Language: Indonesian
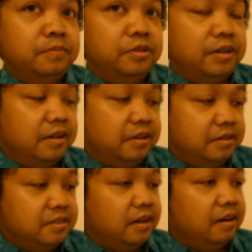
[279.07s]
Putri
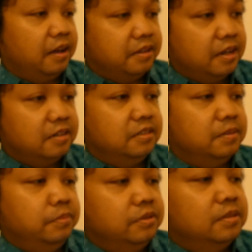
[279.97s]
Aryani sangat layak
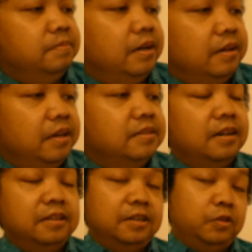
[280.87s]
disebut sebagai
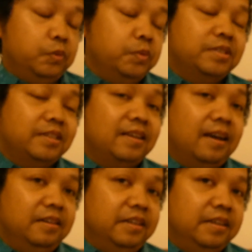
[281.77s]
salah satu Sri
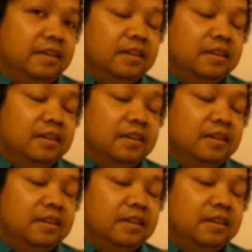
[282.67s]
Kandi